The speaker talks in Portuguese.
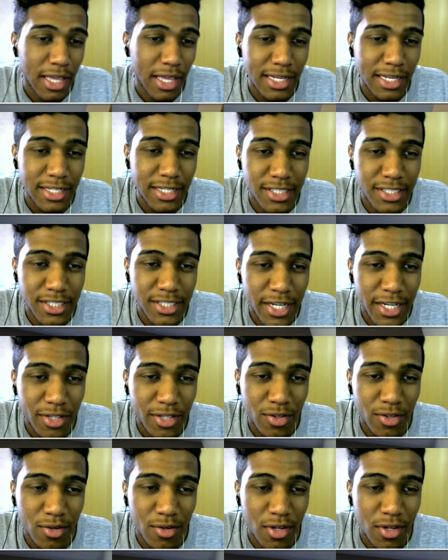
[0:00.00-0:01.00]
Aquele
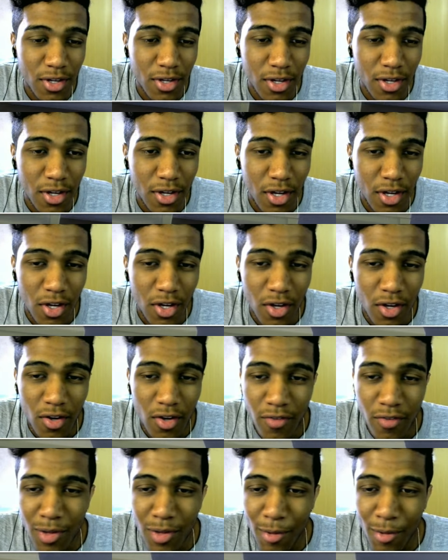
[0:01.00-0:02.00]
jeito.
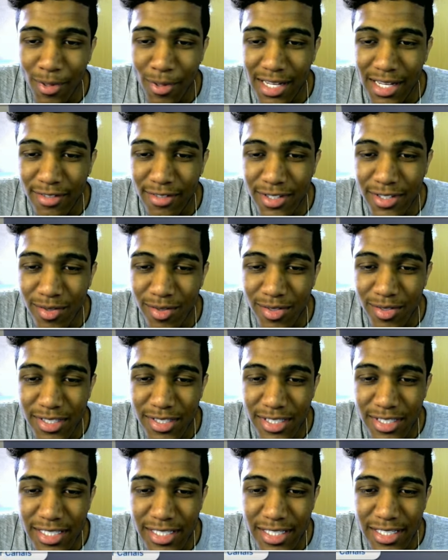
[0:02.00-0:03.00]
Vamos lá, uma
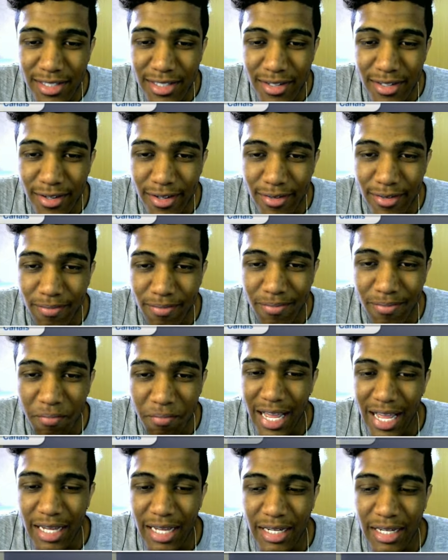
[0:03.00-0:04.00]
televisãozinha.
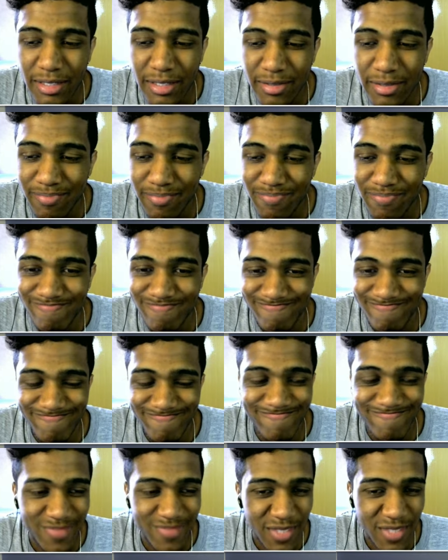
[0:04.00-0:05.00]
É.
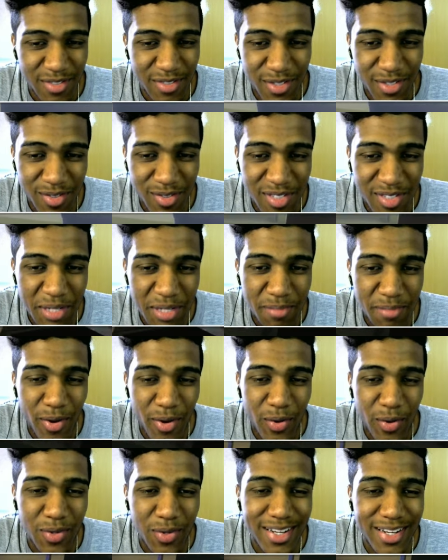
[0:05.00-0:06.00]
Televisãozinha é
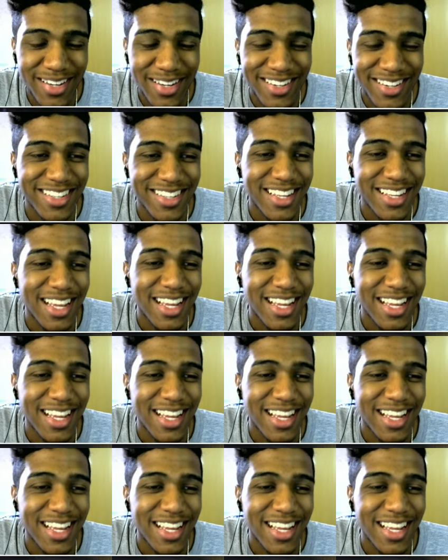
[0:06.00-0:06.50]
boa.